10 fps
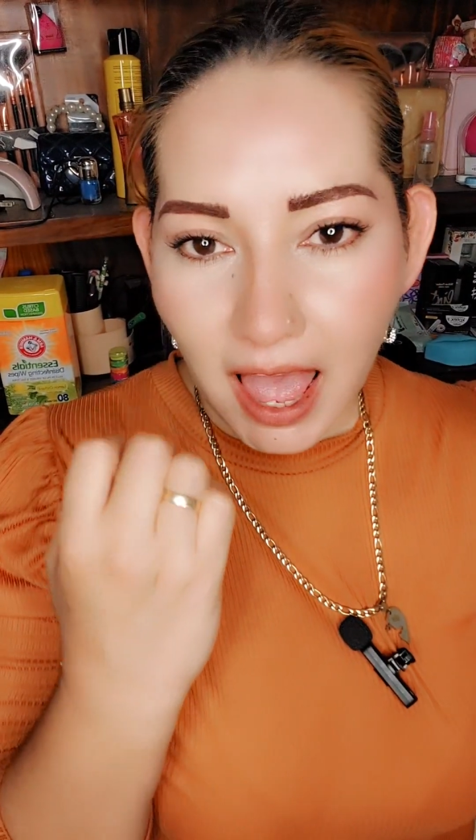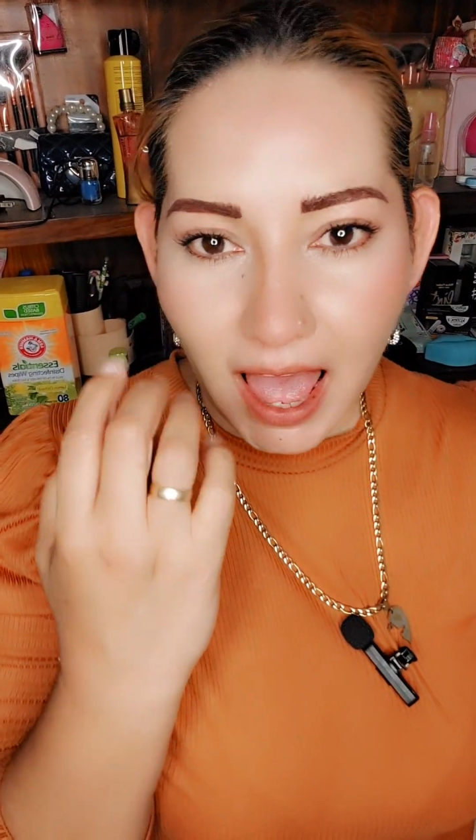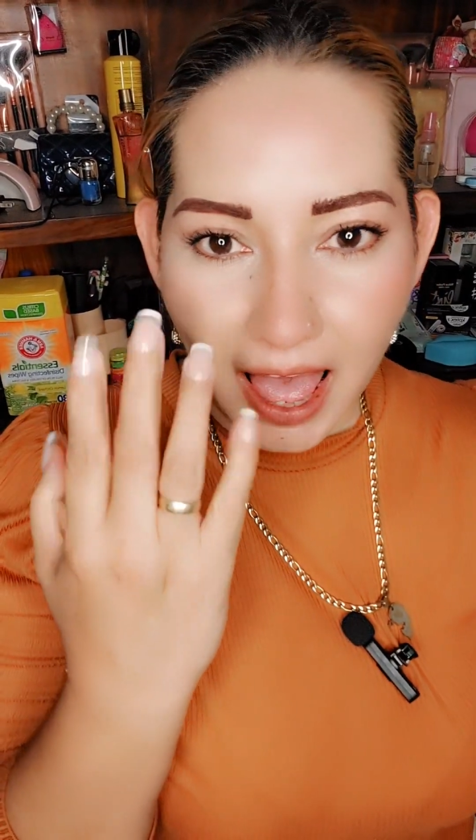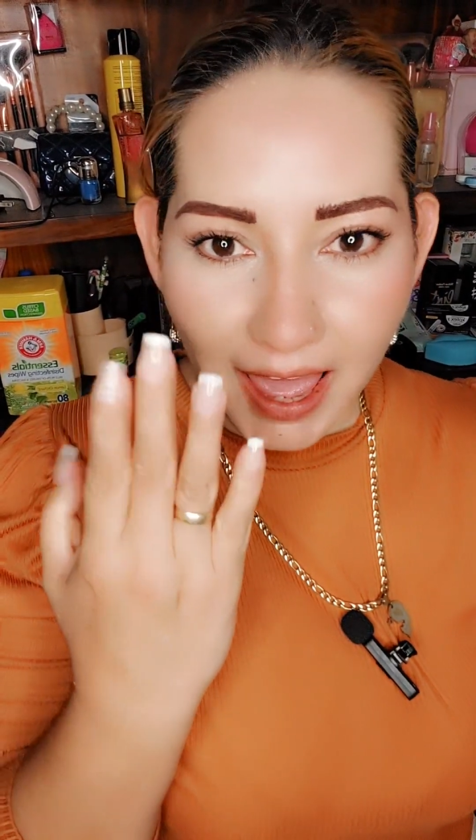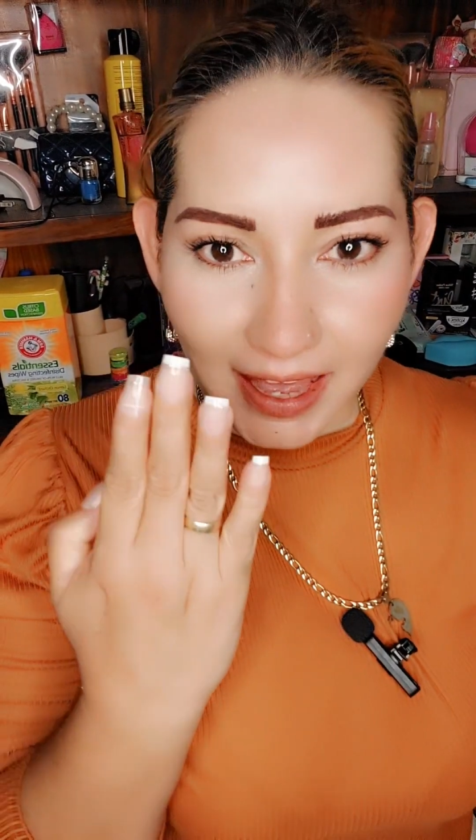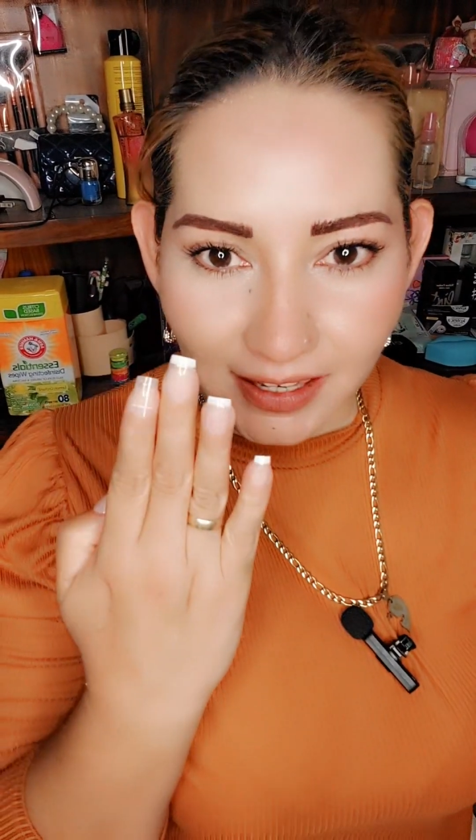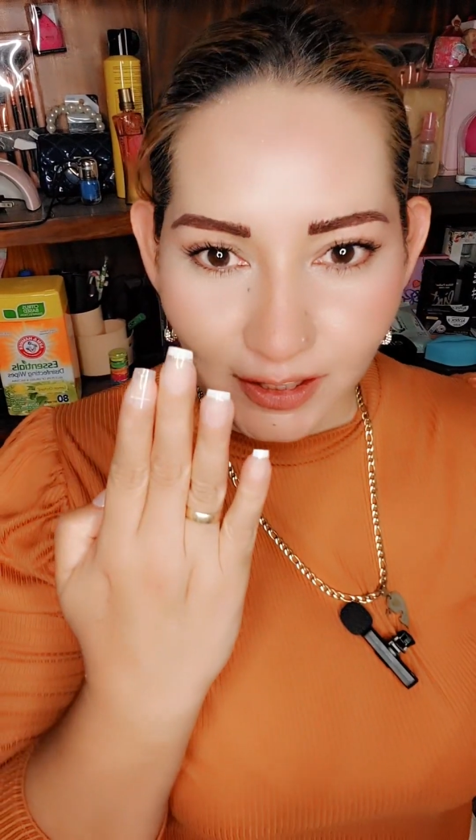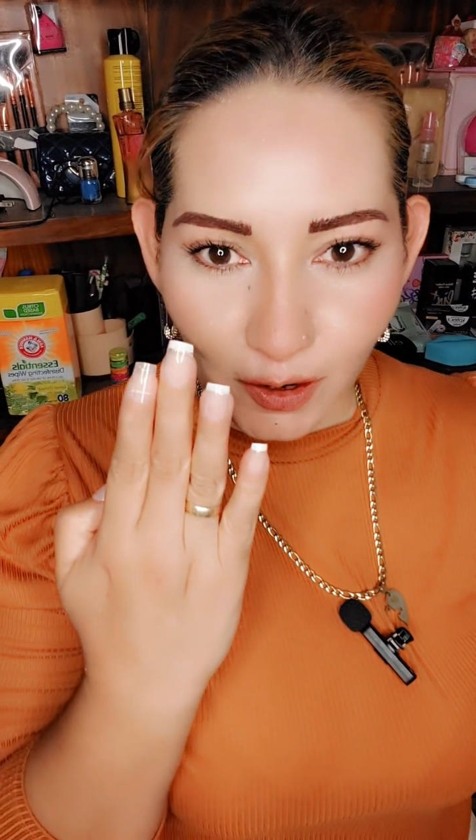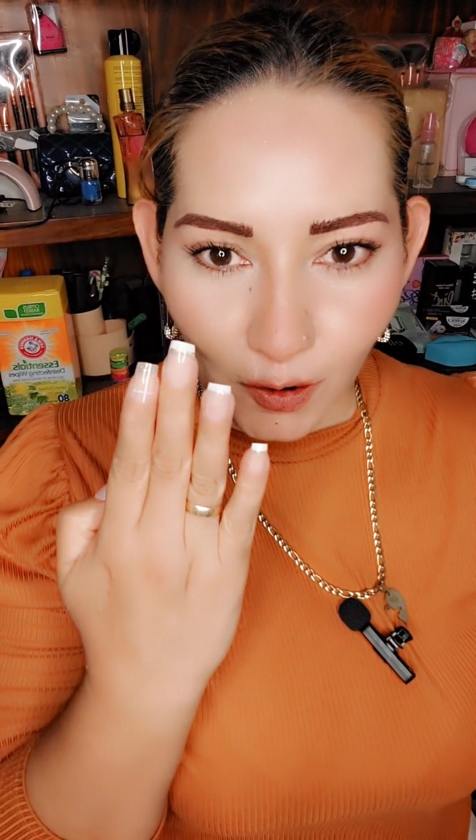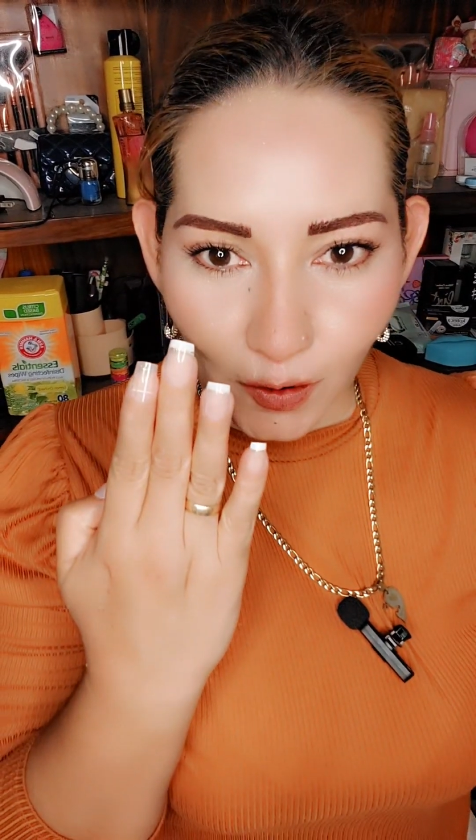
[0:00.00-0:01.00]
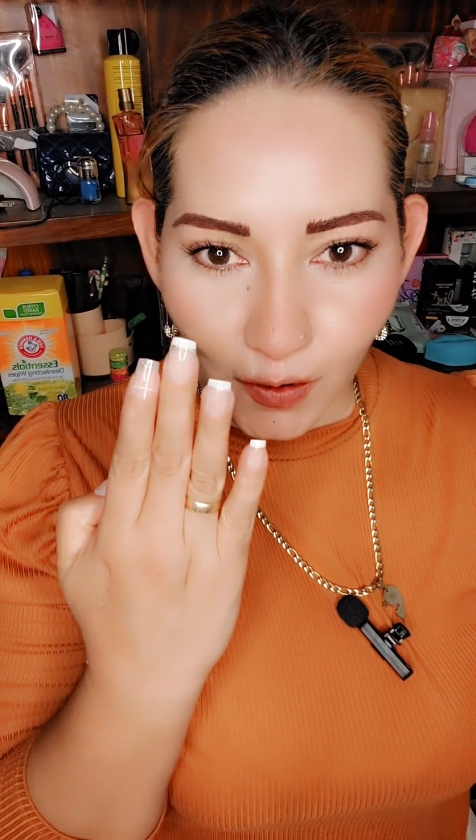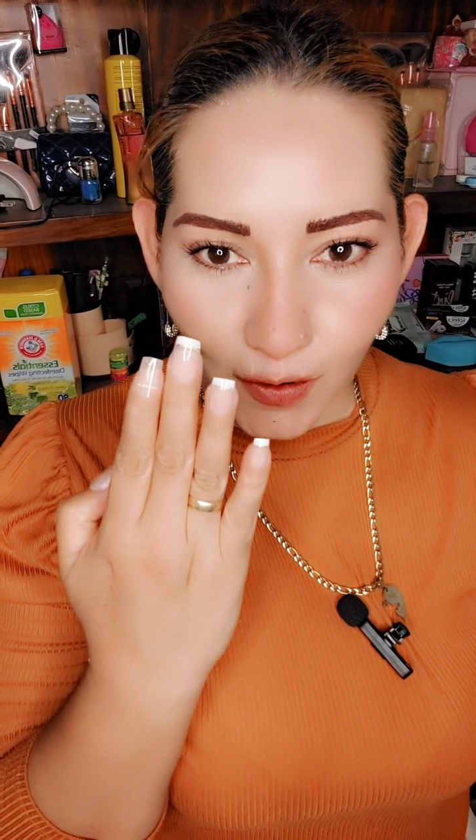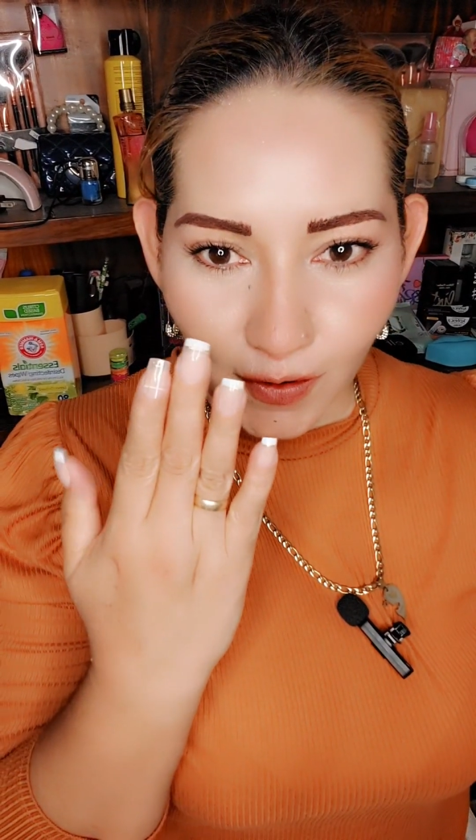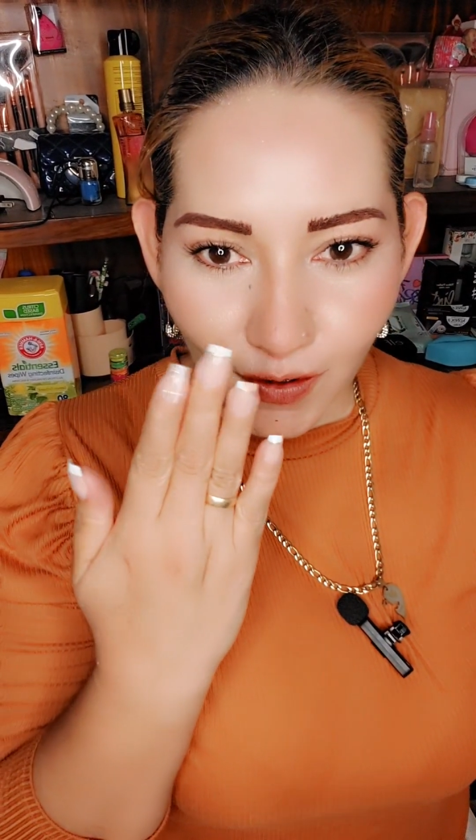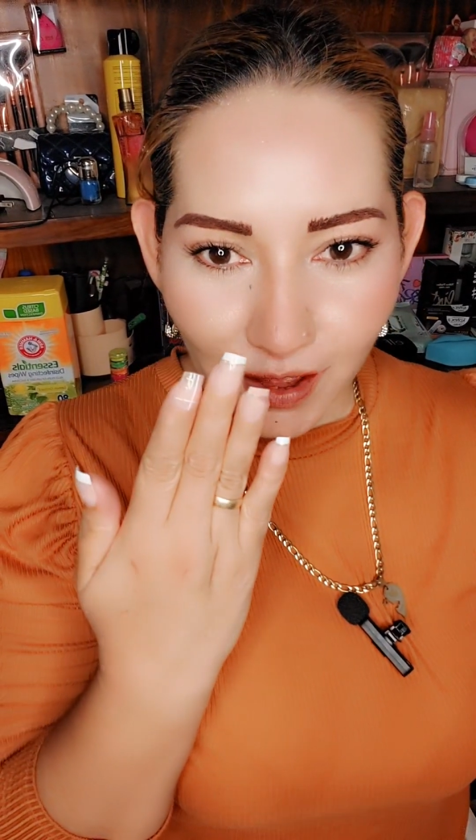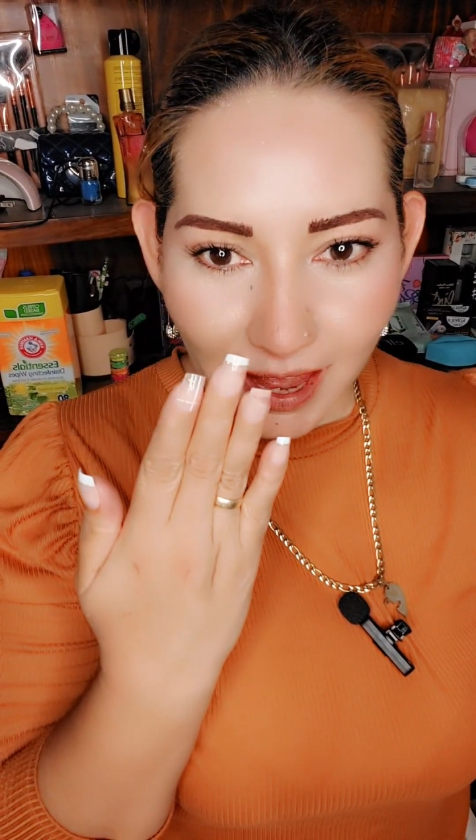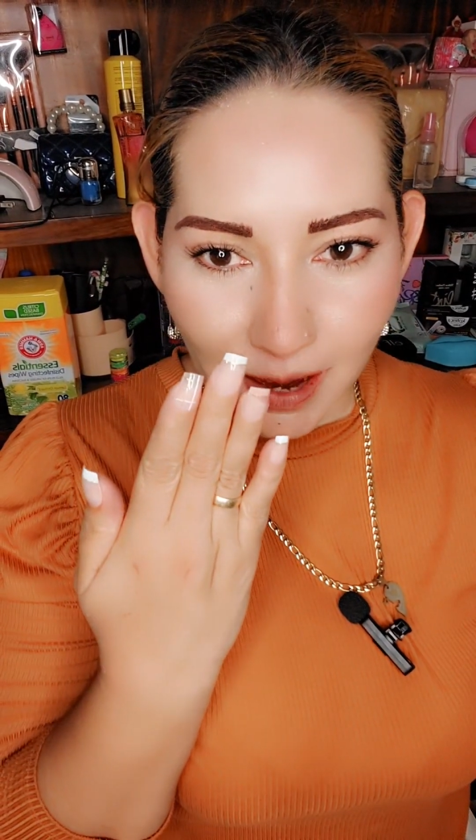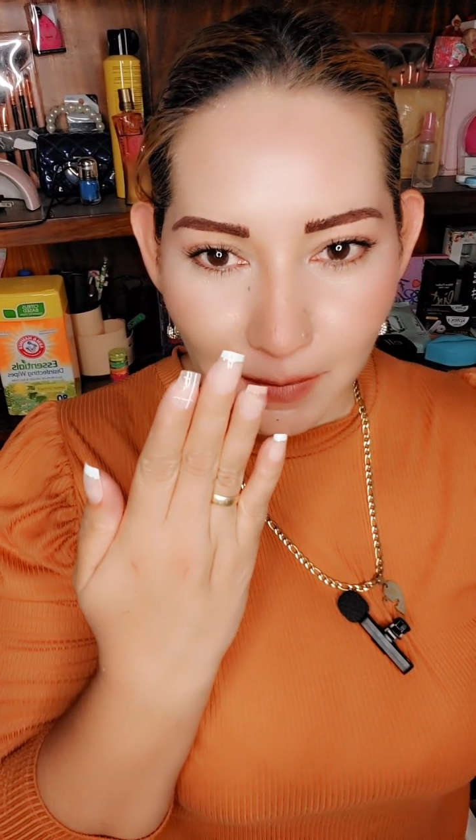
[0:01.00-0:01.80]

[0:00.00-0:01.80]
a esto en